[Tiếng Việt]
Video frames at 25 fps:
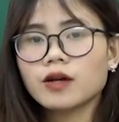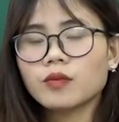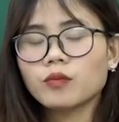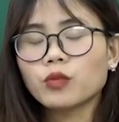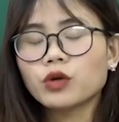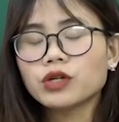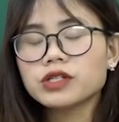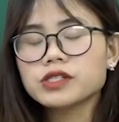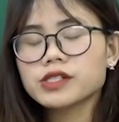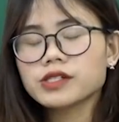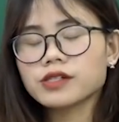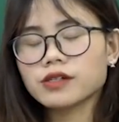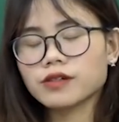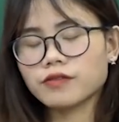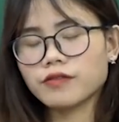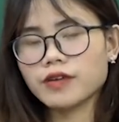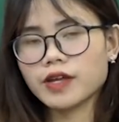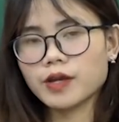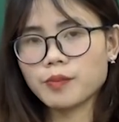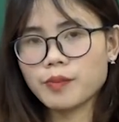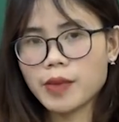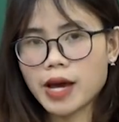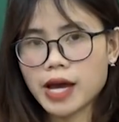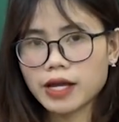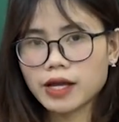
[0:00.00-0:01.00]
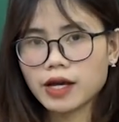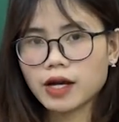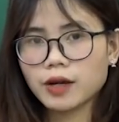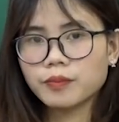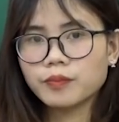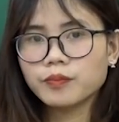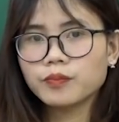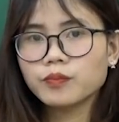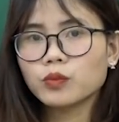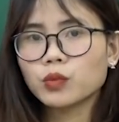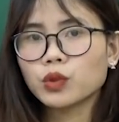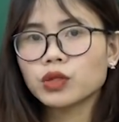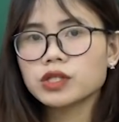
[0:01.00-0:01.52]
muốn trở về mái
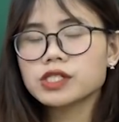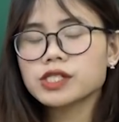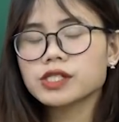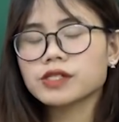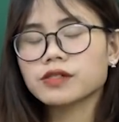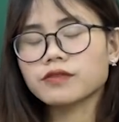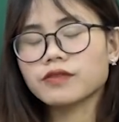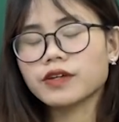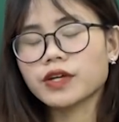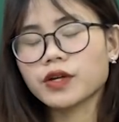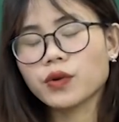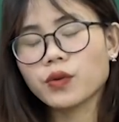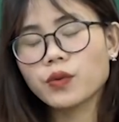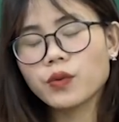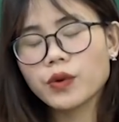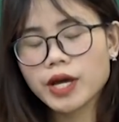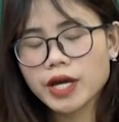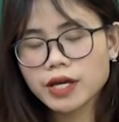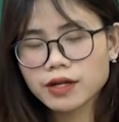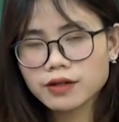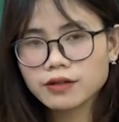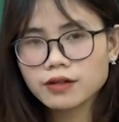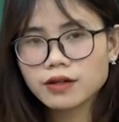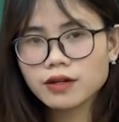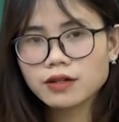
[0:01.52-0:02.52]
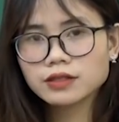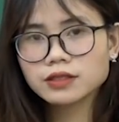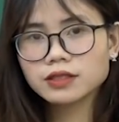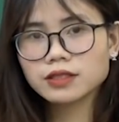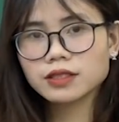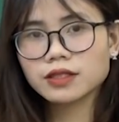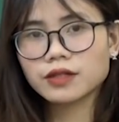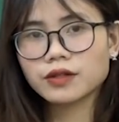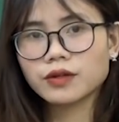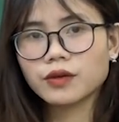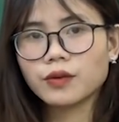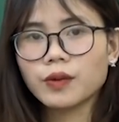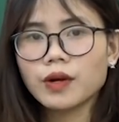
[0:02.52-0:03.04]
ấm, muốn trở về quê
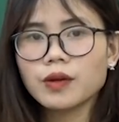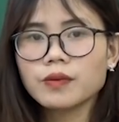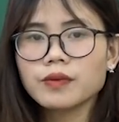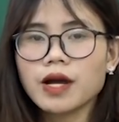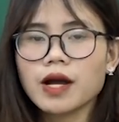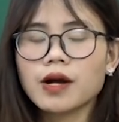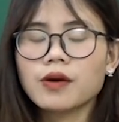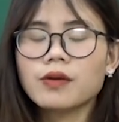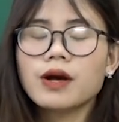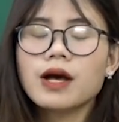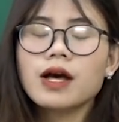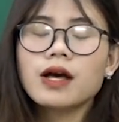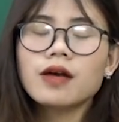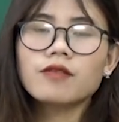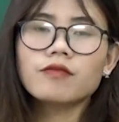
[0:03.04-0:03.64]
hương, đúng không nào?